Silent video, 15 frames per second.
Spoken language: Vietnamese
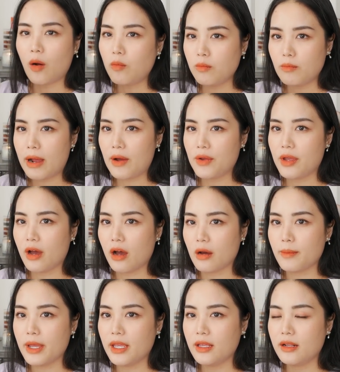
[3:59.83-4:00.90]
không bao
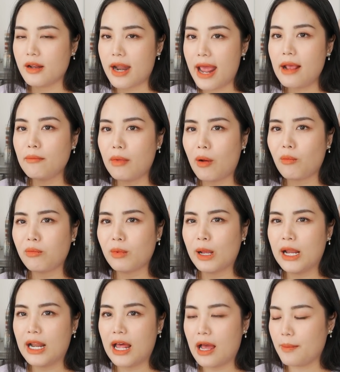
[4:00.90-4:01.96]
giờ bị rát mông
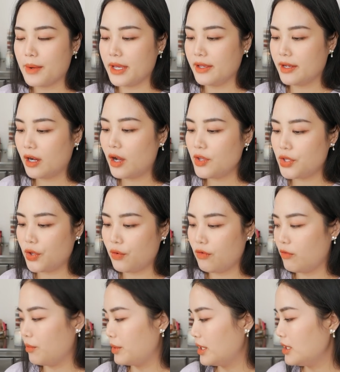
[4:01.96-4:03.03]
hay là bị khó chịu ở
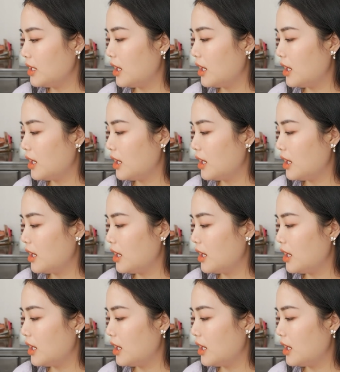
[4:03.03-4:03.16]
vùng kín